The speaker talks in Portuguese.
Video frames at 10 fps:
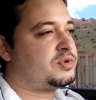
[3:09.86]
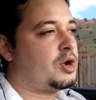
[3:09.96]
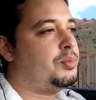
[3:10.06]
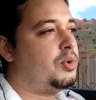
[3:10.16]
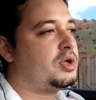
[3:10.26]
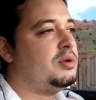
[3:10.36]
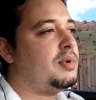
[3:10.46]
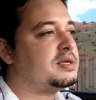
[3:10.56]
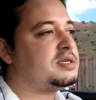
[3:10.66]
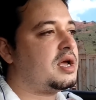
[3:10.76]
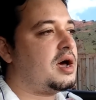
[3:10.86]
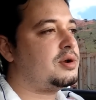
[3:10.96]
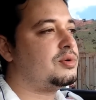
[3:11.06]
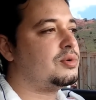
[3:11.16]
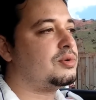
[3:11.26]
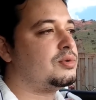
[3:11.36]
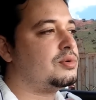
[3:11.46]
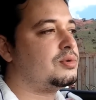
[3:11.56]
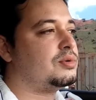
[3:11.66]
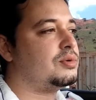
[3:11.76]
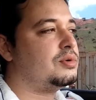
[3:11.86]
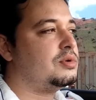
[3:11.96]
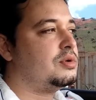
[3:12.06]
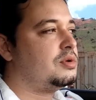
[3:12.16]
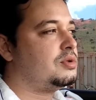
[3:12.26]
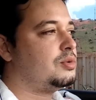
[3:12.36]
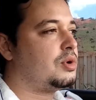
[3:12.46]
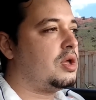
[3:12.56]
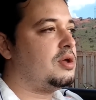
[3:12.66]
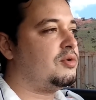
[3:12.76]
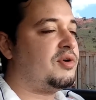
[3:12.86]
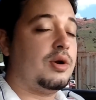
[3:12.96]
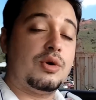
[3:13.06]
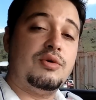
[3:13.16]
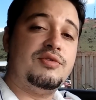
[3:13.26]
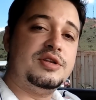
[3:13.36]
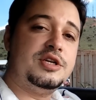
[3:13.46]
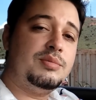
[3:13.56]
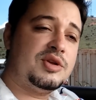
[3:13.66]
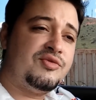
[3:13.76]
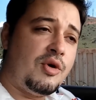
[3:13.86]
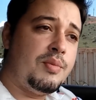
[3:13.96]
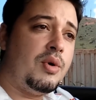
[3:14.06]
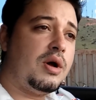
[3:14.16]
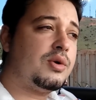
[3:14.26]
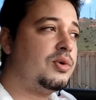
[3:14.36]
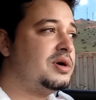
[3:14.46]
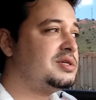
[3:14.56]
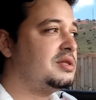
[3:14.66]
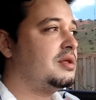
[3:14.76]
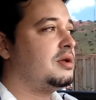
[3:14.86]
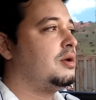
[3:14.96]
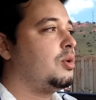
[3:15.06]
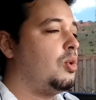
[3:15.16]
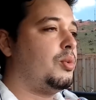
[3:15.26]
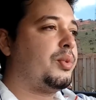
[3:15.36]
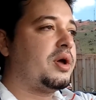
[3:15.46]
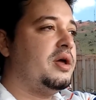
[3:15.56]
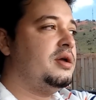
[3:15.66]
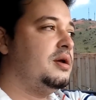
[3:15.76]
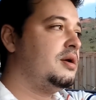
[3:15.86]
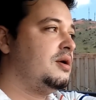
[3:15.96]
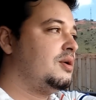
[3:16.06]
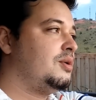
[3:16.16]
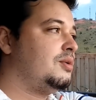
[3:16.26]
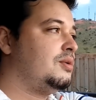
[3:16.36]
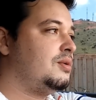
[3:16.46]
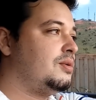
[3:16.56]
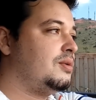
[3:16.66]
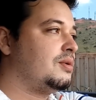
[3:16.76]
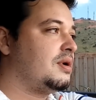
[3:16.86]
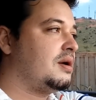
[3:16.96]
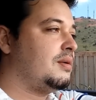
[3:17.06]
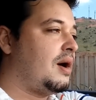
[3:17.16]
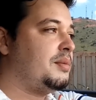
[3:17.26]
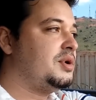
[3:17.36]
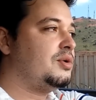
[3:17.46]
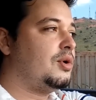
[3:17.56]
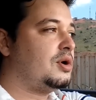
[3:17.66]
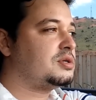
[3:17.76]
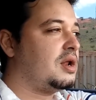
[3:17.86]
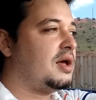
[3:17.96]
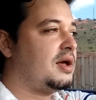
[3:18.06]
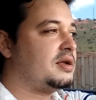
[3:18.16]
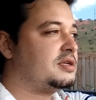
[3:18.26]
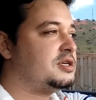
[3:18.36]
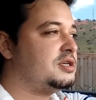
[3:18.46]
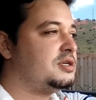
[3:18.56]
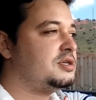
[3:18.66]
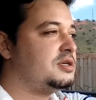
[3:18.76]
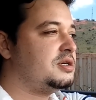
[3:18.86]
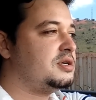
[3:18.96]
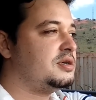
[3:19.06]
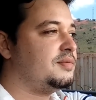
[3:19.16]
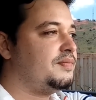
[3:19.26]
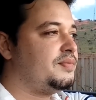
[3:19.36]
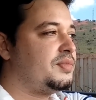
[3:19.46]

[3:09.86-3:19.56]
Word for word: Saiu um pouquinho mais caro do, do, do que o valor que eu vendi, mas foi pouca coisa. Comprei um amigo nosso lá de, de, de